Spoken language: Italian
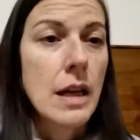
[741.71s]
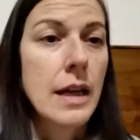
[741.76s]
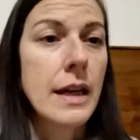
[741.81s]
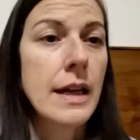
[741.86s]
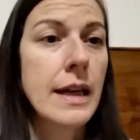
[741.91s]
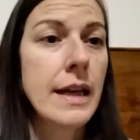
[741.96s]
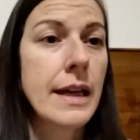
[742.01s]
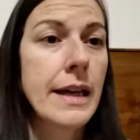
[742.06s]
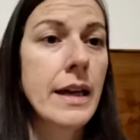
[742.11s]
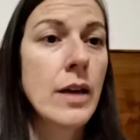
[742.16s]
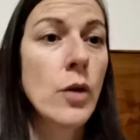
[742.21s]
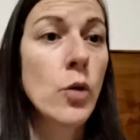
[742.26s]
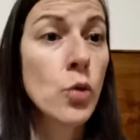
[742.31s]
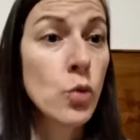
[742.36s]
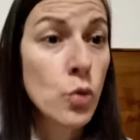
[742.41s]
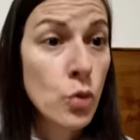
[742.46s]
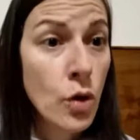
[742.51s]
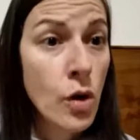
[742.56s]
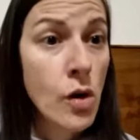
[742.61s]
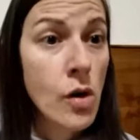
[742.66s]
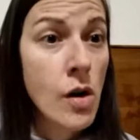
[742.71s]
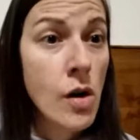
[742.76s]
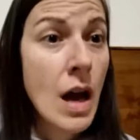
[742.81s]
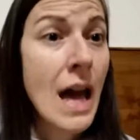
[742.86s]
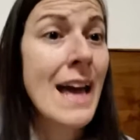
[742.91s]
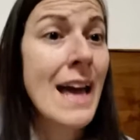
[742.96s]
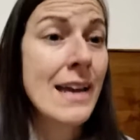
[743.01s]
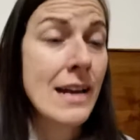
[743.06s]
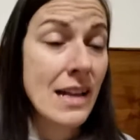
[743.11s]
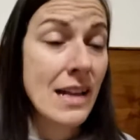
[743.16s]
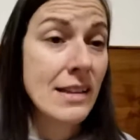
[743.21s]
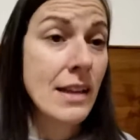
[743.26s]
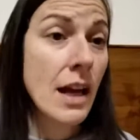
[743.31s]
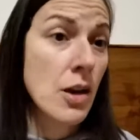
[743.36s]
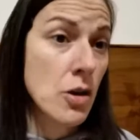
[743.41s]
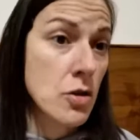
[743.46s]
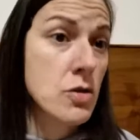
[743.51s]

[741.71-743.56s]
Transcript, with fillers: E uno è in realtà il